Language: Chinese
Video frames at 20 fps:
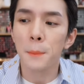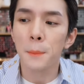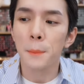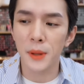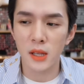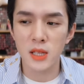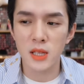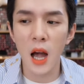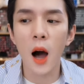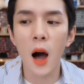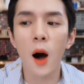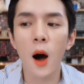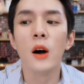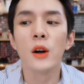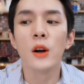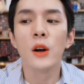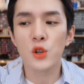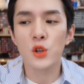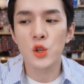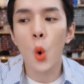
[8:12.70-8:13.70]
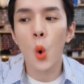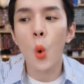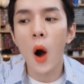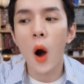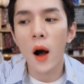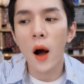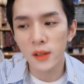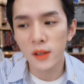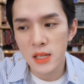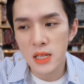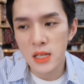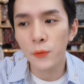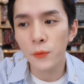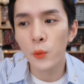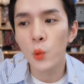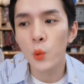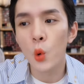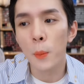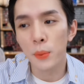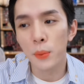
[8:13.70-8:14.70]
比较就是黄的肌
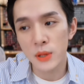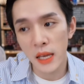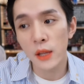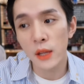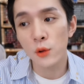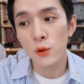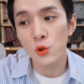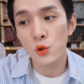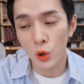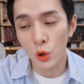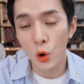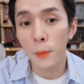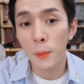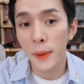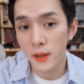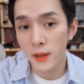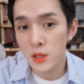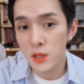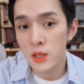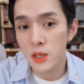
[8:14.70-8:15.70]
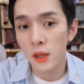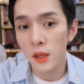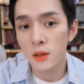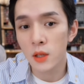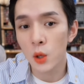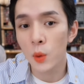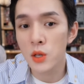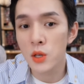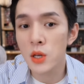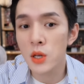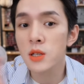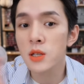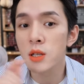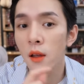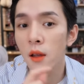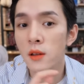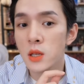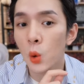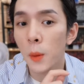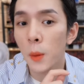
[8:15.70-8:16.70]
肤，我不建议你去购买这支颜色，因为这支
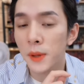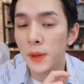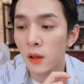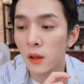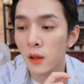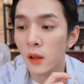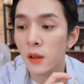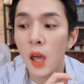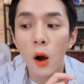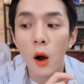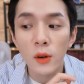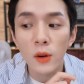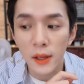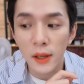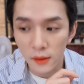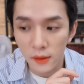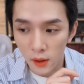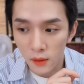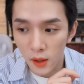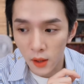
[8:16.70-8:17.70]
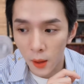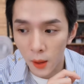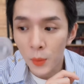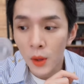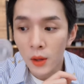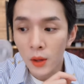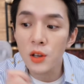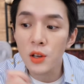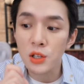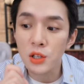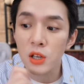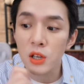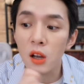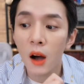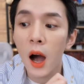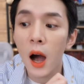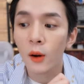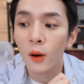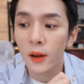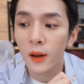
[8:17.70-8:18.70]
颜色会比较的挑人一点点，但是
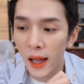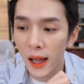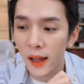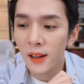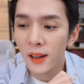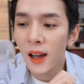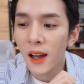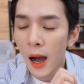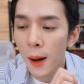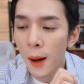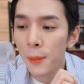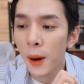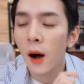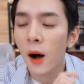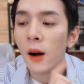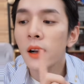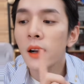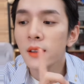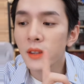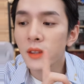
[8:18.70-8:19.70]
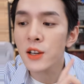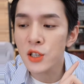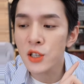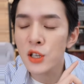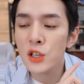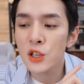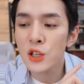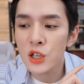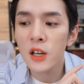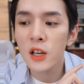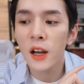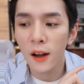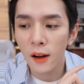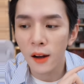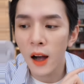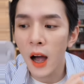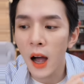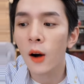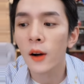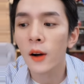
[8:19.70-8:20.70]
很好看好不好？但是是
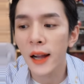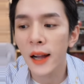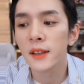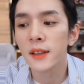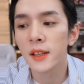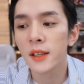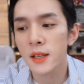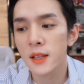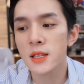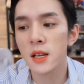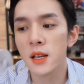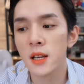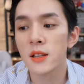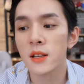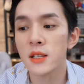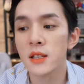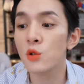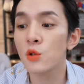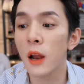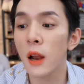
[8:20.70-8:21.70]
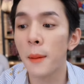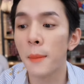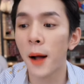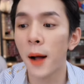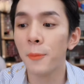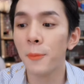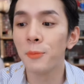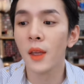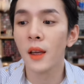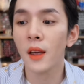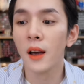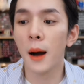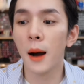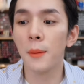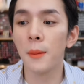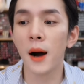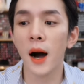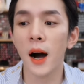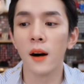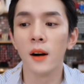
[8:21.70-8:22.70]
很好看的颜色，清楚了吗？好
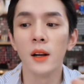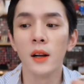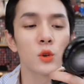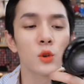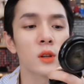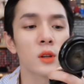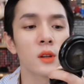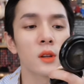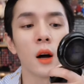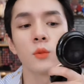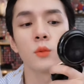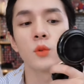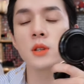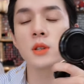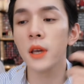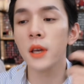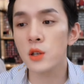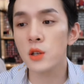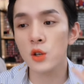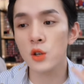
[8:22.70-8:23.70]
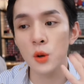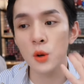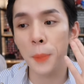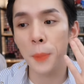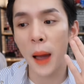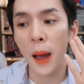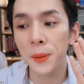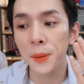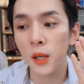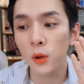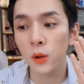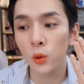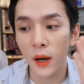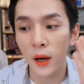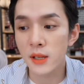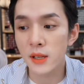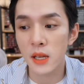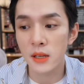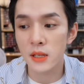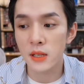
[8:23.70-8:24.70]
不好？对的，这支颜色是白皮涂
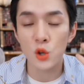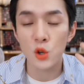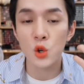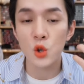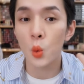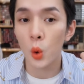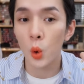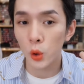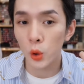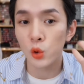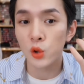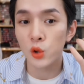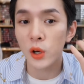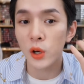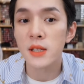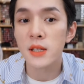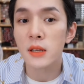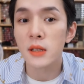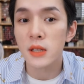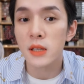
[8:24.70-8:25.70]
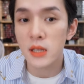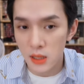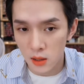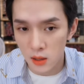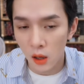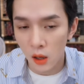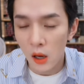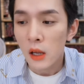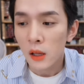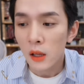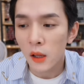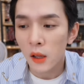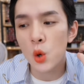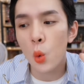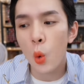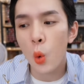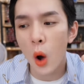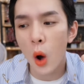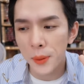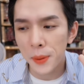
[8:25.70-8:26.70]
很显气色，是我涂就很显气色。但
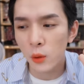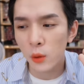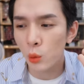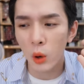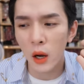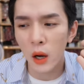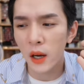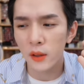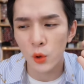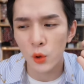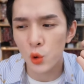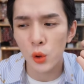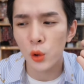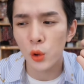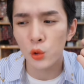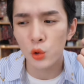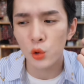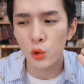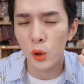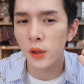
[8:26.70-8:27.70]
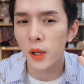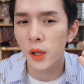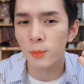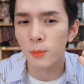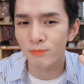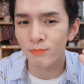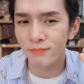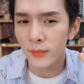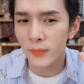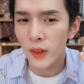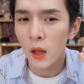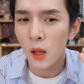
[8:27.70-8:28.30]
是黄皮涂的话，可能就会有觉得有点嗯，